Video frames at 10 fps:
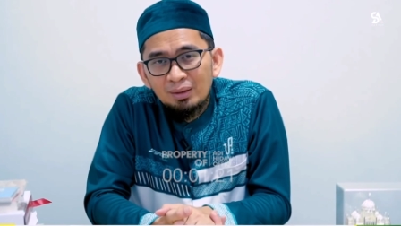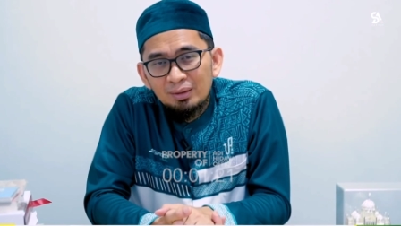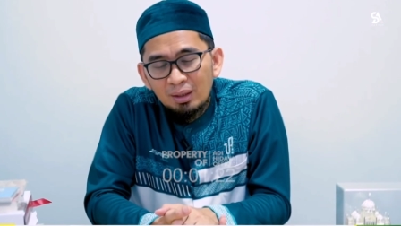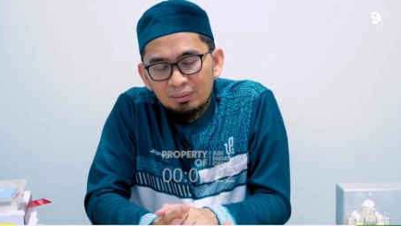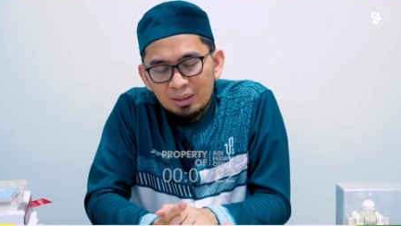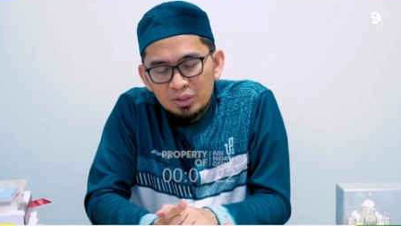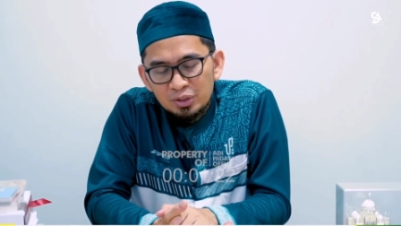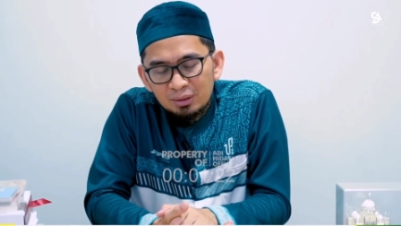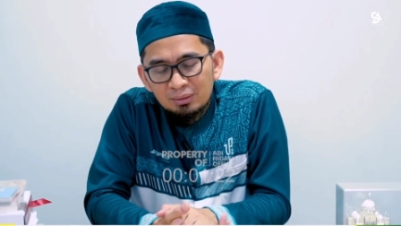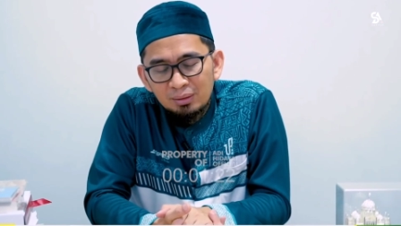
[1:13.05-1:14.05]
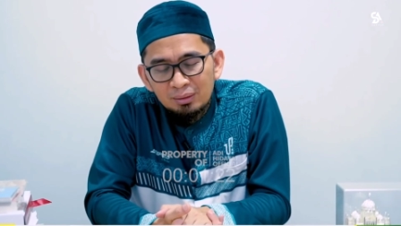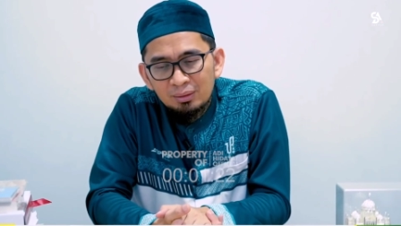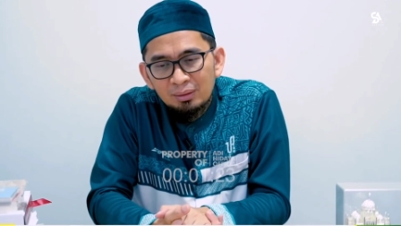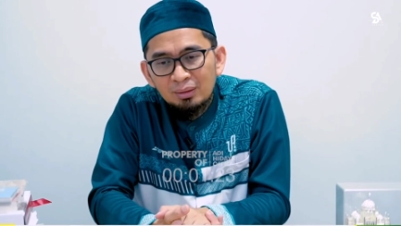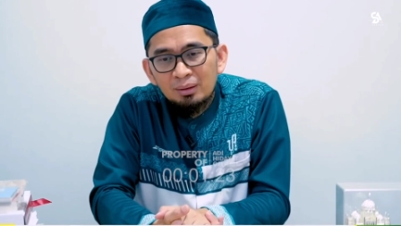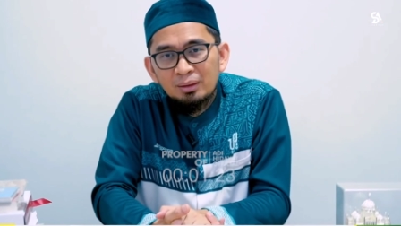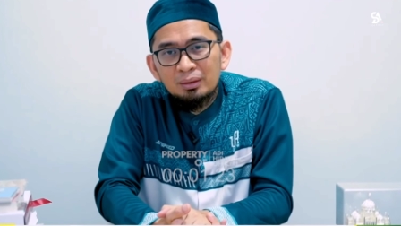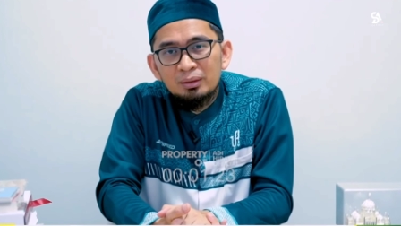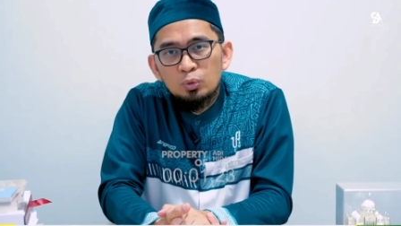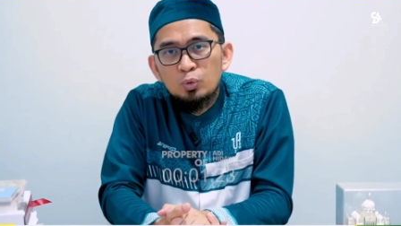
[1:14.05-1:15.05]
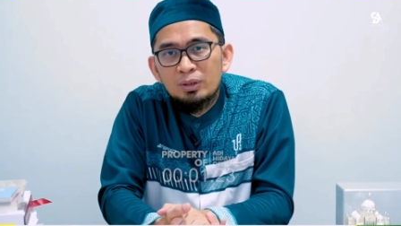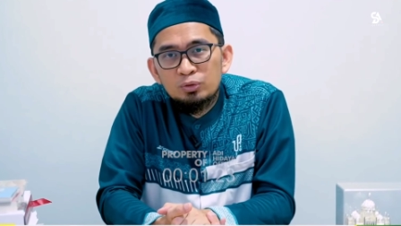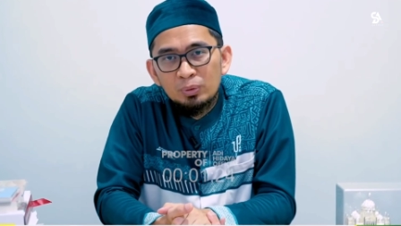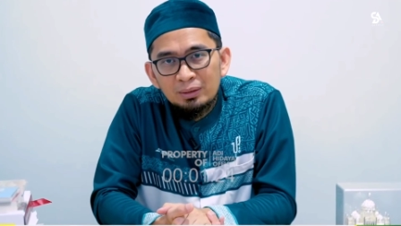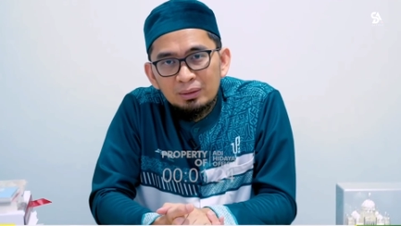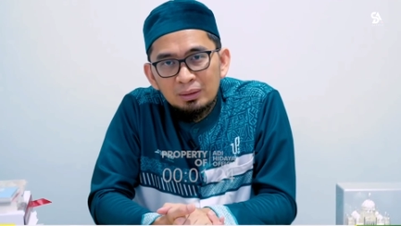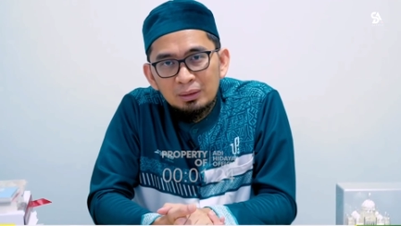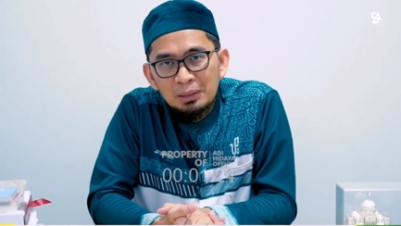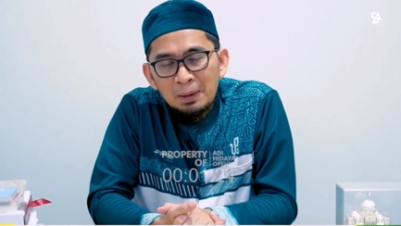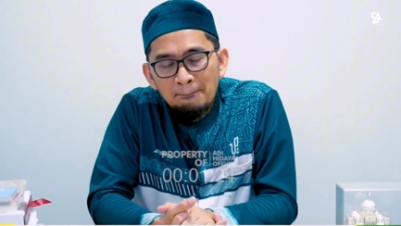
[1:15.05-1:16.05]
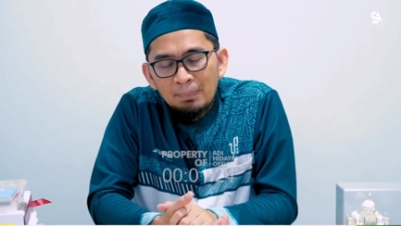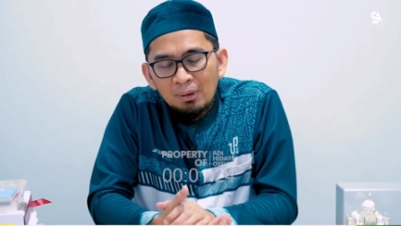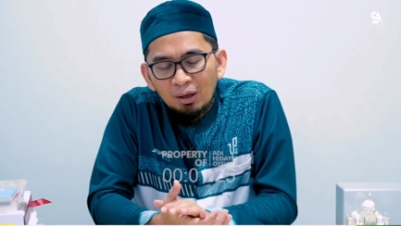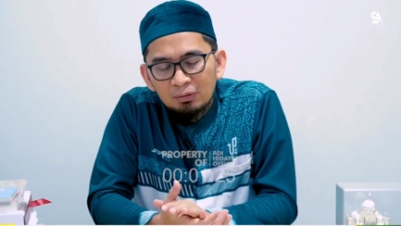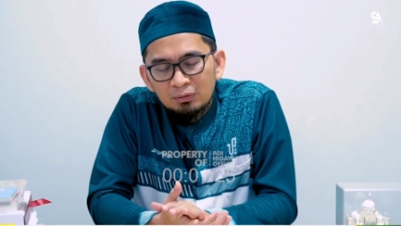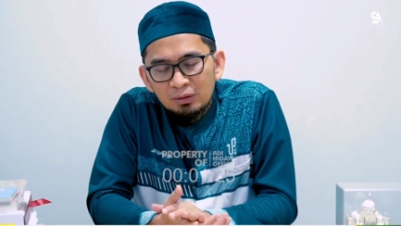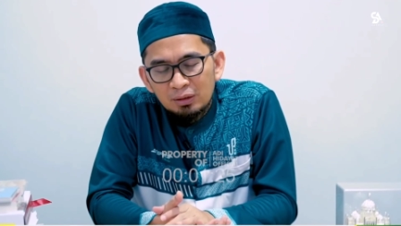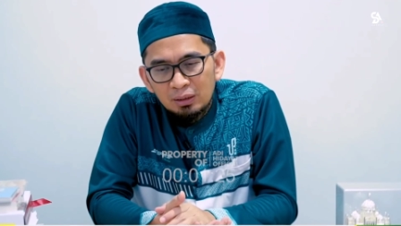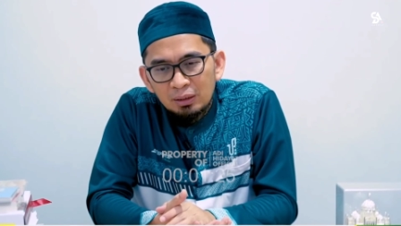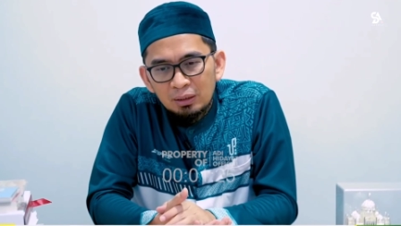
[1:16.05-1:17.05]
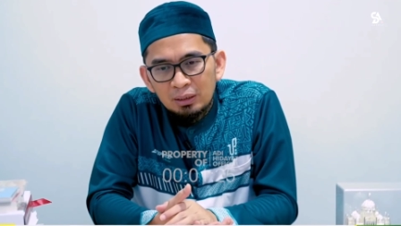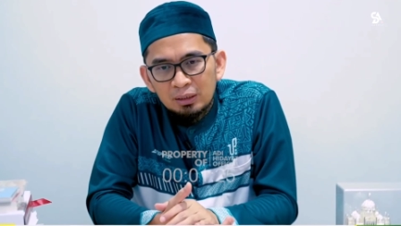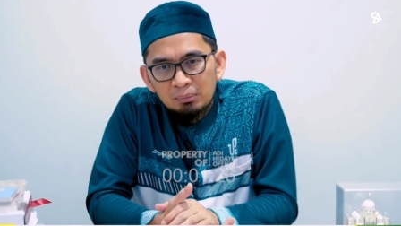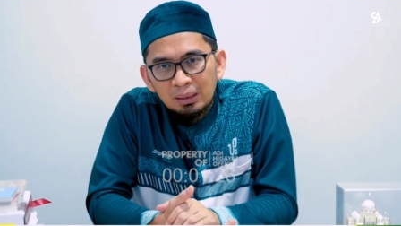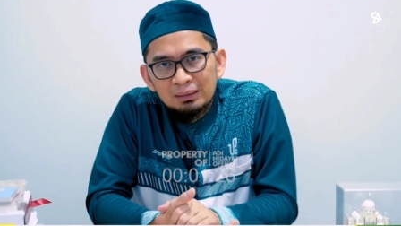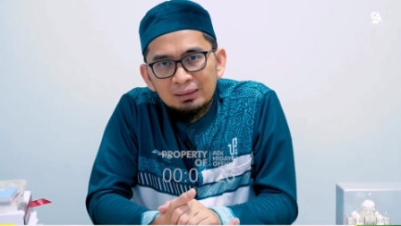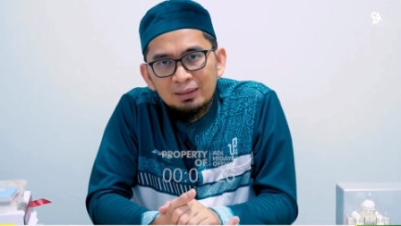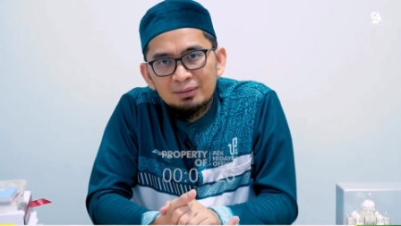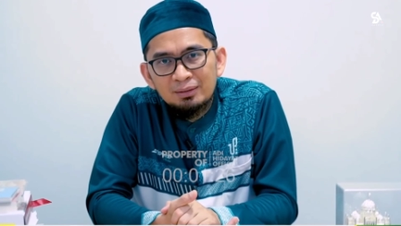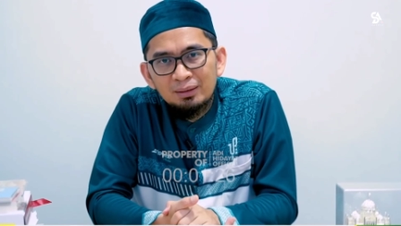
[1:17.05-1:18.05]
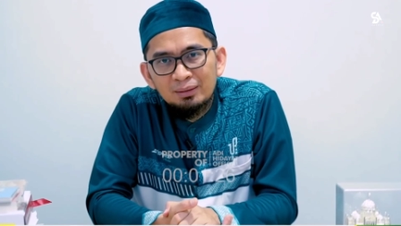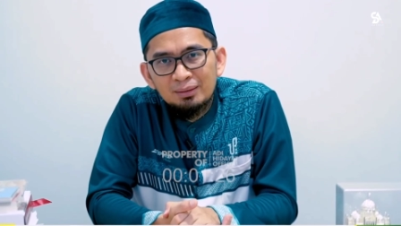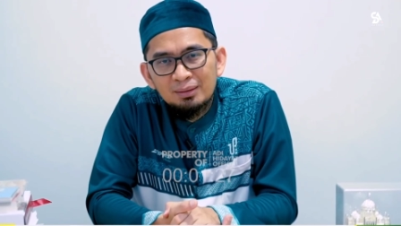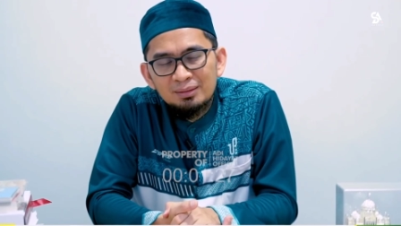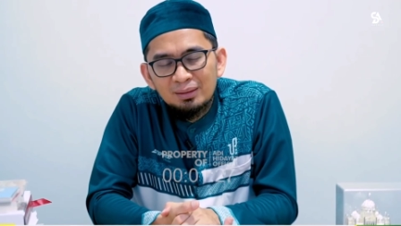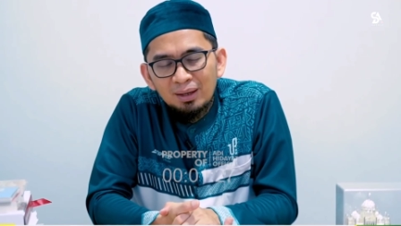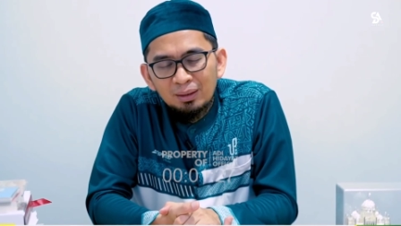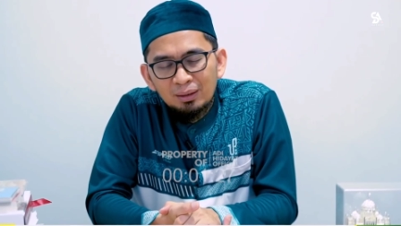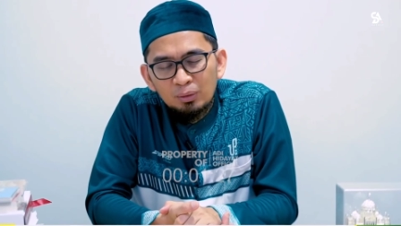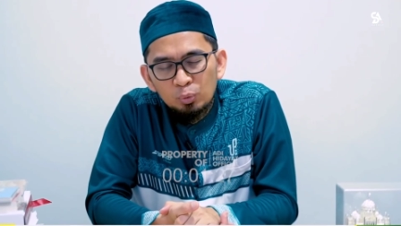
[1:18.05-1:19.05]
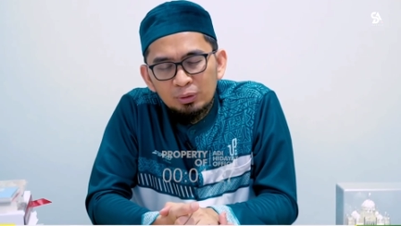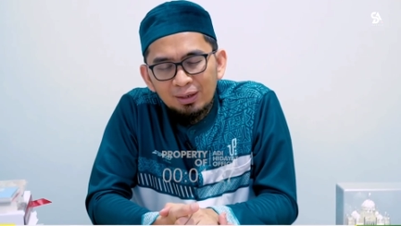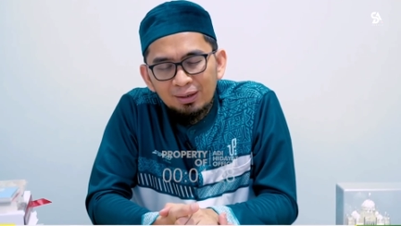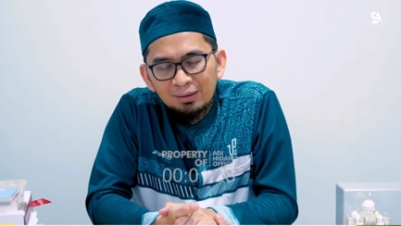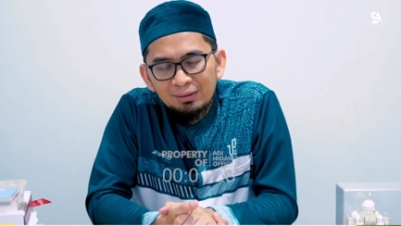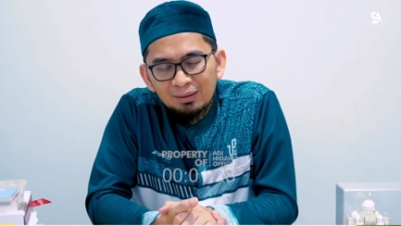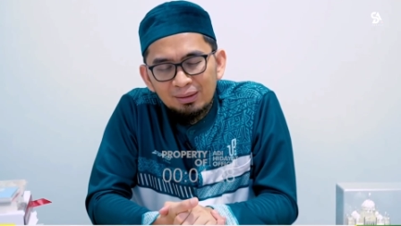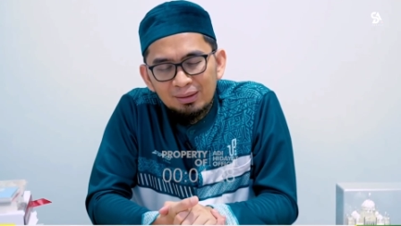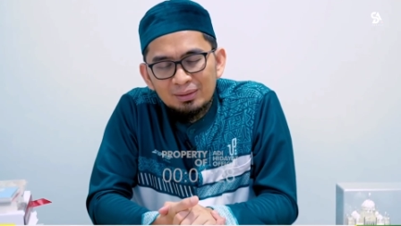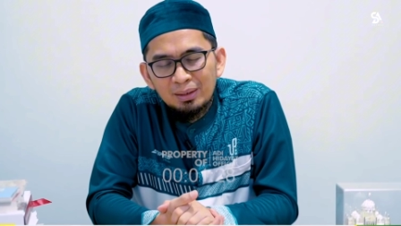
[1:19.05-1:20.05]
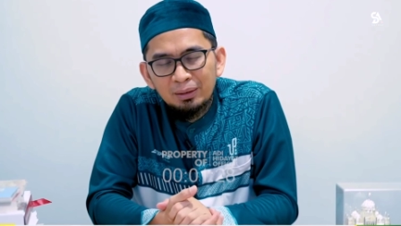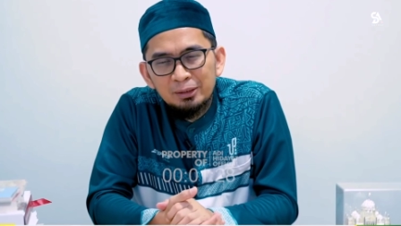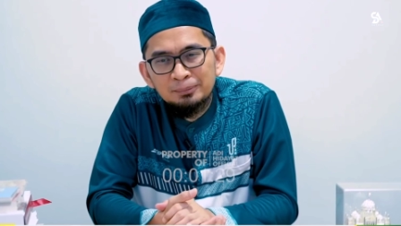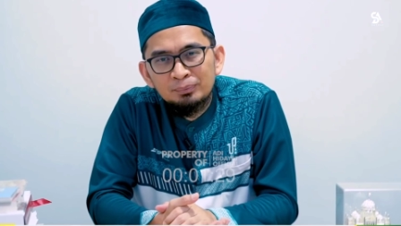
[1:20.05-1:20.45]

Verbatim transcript: Yang dahsyatnya dengan dua surat ini Allah ingin mengentaskan segala kegundahan yang dirasakan.